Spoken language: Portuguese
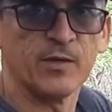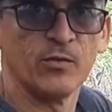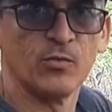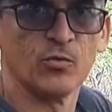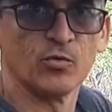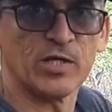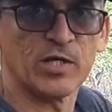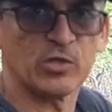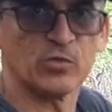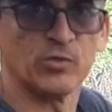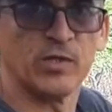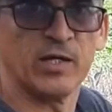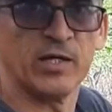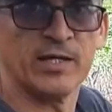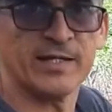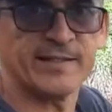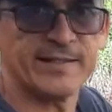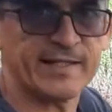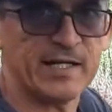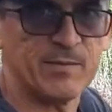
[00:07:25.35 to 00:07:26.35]
nos ajuda aí
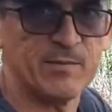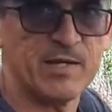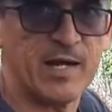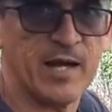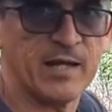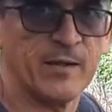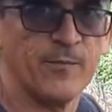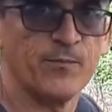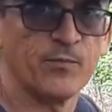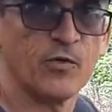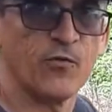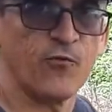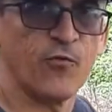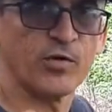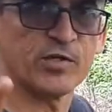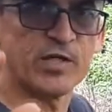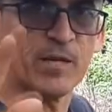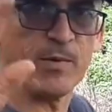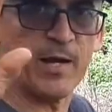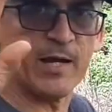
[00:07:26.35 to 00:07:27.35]
nessa caminhada.
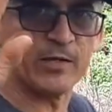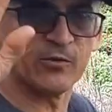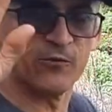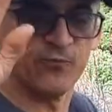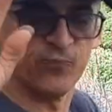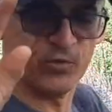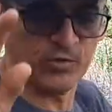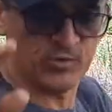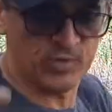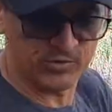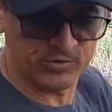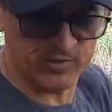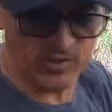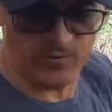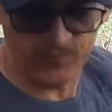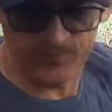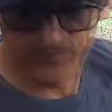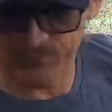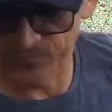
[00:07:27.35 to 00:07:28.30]
Forte abraço, fui, tchau, tchau.